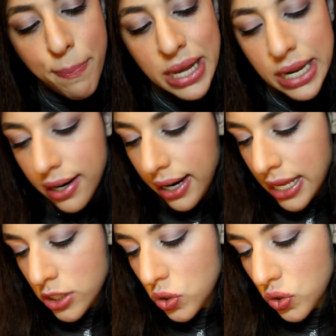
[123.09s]
per il
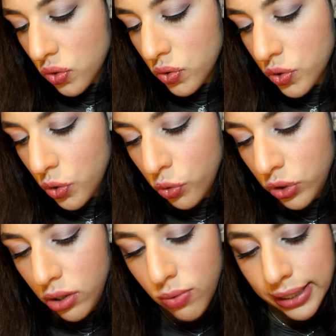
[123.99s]
resto sono
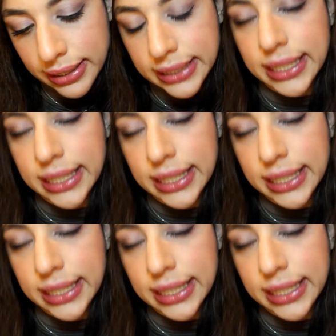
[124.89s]
tutti quanti